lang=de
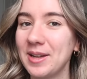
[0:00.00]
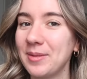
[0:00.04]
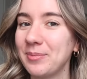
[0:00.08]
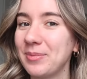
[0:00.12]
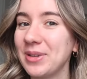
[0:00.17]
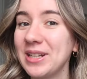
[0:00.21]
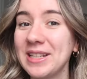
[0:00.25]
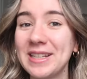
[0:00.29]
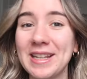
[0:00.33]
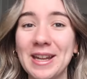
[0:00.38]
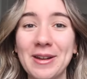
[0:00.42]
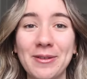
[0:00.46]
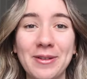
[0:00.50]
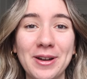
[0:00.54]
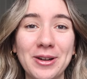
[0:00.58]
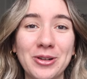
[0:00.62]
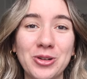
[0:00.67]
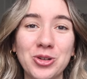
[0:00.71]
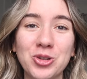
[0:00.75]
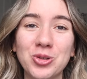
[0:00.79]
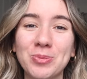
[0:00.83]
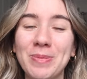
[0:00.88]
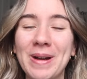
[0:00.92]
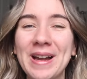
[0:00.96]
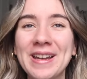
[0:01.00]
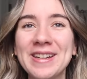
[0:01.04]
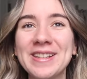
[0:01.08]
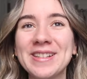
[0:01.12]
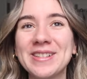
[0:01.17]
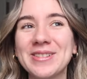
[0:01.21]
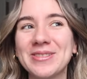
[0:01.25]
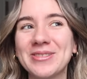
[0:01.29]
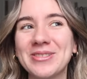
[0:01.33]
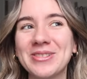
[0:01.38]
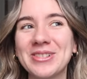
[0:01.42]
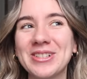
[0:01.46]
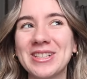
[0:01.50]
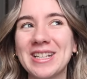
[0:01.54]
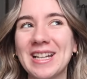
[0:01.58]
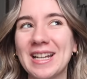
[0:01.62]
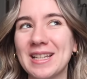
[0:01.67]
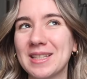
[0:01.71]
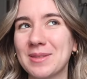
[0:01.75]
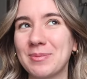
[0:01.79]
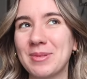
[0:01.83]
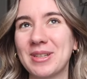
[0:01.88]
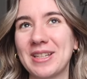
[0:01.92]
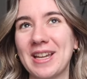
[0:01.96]
bin ich einfach gespannt und
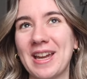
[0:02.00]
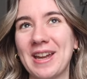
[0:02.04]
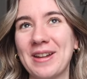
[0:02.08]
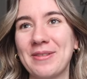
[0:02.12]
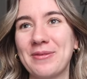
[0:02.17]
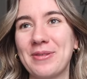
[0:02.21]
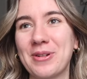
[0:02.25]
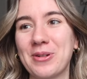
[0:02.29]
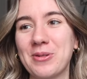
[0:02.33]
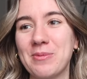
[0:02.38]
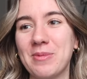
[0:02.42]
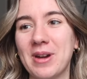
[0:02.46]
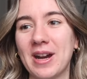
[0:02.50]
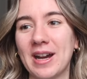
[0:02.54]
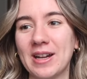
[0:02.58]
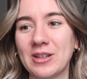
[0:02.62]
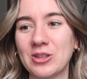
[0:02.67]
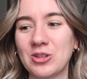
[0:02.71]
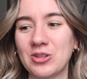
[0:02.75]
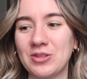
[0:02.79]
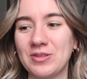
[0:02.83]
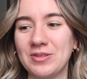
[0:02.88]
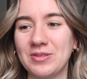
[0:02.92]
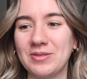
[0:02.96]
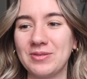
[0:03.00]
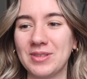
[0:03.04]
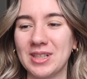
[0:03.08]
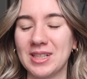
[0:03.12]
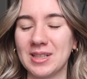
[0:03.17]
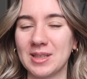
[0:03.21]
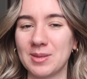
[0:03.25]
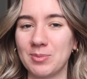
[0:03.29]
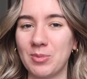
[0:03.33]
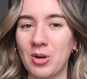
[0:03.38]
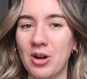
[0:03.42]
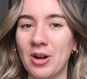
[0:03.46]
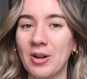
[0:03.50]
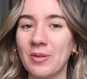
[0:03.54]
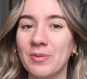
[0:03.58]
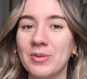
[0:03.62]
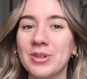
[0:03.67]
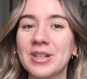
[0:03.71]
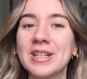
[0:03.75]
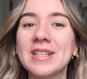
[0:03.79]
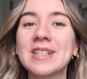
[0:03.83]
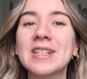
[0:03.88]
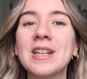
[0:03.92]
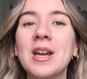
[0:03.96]
lasse mich einfach überraschen, wie das morgen
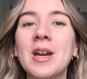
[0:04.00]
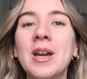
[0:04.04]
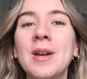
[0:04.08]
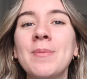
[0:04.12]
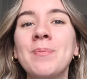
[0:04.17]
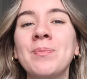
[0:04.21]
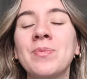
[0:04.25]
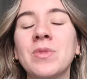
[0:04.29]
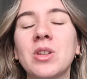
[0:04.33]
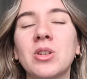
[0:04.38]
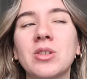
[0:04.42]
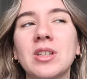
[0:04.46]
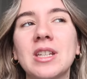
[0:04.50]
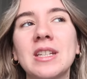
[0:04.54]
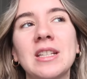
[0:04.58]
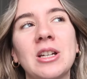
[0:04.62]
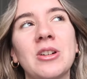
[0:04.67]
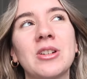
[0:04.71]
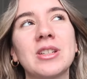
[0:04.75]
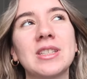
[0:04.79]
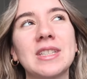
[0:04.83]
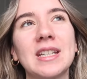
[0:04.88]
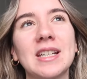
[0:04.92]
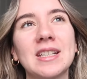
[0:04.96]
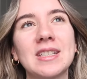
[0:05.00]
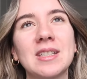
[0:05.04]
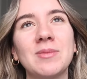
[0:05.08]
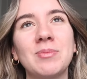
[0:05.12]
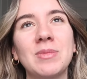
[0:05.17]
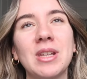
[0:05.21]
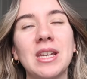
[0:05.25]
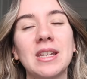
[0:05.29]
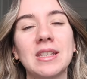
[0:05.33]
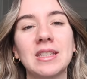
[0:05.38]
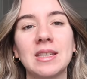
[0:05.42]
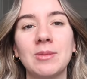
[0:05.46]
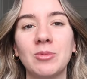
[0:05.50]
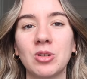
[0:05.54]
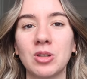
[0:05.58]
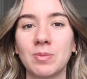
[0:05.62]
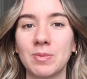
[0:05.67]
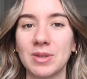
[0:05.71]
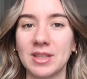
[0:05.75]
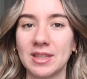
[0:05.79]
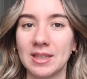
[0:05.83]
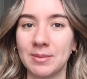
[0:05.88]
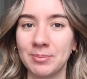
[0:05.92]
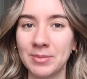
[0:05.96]
wird. Und genau, ich dachte mir, ich nehme euch ein
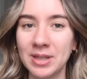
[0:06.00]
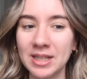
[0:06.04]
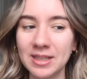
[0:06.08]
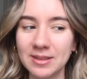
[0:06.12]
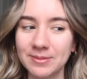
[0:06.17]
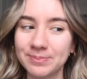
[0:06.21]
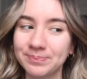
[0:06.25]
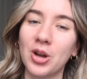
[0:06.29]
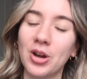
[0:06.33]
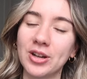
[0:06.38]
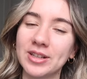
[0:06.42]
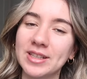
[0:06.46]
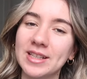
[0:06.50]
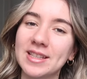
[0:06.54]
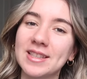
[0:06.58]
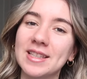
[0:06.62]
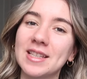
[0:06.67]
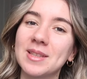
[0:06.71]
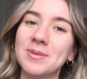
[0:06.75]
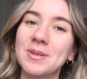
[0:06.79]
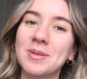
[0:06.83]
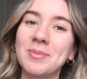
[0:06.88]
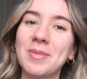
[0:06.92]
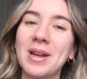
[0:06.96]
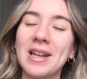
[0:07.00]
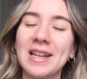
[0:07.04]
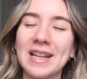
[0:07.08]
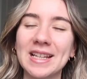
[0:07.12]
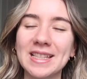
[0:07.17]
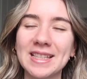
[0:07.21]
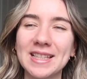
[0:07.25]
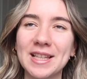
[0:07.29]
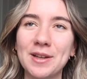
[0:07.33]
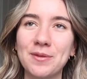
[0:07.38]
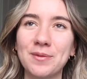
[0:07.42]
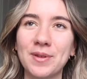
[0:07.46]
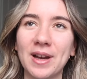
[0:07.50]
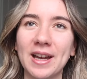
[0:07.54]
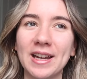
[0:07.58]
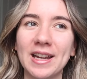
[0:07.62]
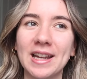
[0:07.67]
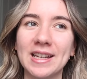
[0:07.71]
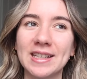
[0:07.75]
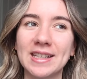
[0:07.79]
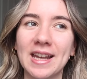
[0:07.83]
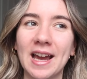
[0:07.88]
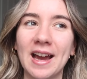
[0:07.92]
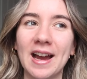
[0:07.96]
bisschen mit. Heute ist deswegen mein letzter
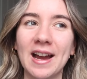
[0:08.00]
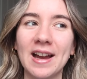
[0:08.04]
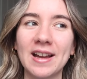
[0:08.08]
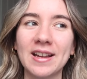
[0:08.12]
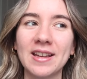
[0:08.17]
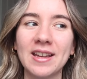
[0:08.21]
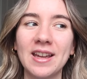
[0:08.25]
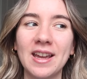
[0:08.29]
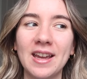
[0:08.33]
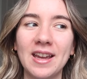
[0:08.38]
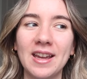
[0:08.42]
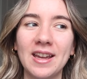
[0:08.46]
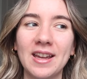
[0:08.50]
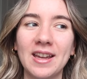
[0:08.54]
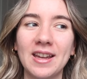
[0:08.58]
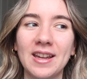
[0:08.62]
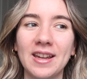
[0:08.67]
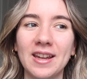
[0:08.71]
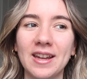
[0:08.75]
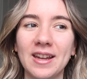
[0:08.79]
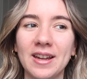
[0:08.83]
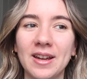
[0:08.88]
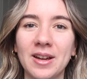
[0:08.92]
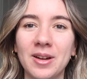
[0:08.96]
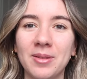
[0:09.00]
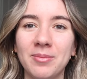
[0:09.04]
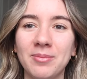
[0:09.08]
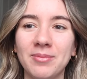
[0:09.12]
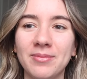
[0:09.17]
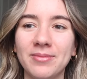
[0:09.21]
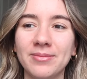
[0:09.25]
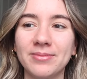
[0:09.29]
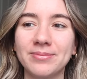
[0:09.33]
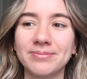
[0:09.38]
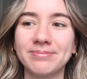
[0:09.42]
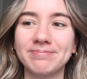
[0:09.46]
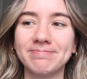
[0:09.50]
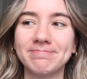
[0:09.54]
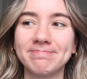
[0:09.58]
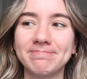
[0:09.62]
freier Tag. Ähm,